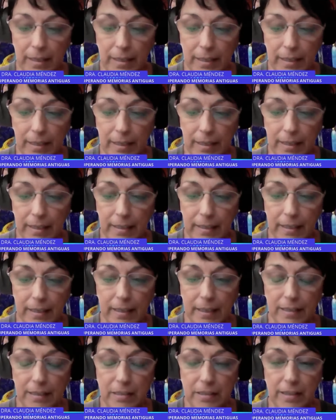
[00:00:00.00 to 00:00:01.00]

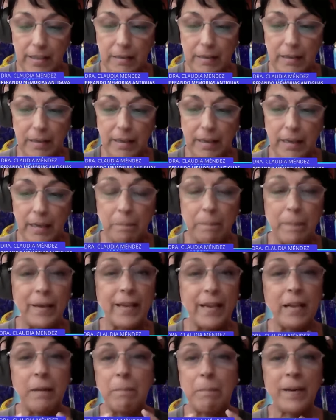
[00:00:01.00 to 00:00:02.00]
Eh, el,
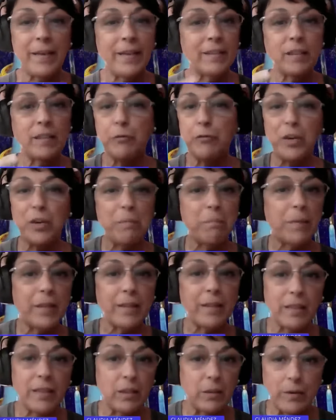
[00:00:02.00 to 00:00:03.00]
planeta fue
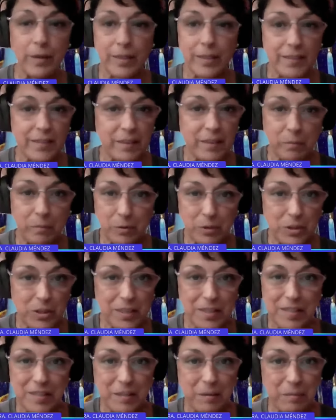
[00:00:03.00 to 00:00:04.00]
invadido hace
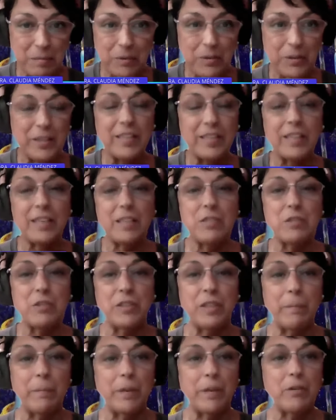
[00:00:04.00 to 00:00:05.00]
muchísimo y
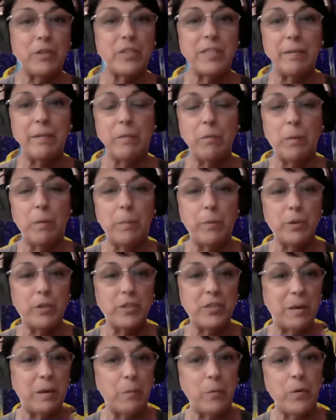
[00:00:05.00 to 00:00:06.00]
eso también lo sabemos
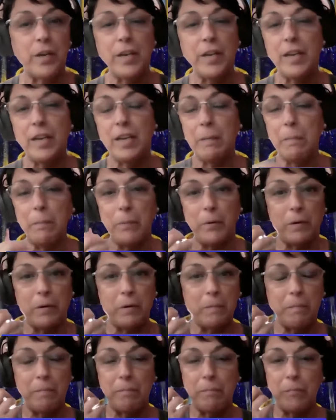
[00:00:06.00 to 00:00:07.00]
por Samuel,
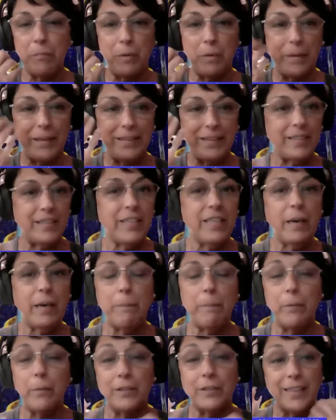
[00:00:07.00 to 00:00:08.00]
por, por
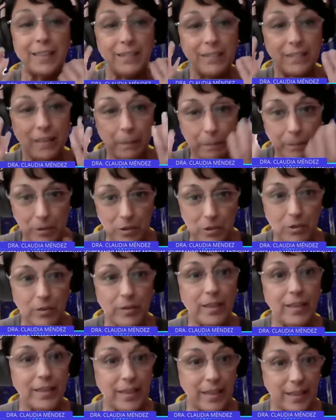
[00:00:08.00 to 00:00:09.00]
Matías, por tantas
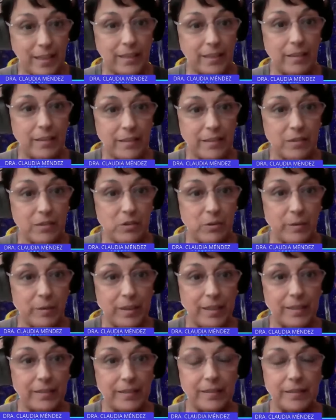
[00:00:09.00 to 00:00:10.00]
personas que canalizan
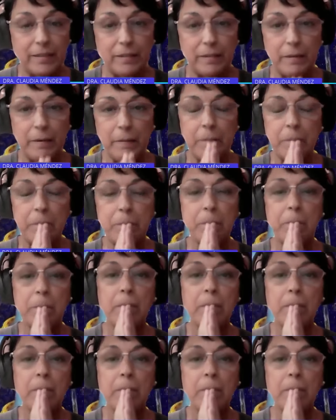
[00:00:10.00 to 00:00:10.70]
sobre la Tierra.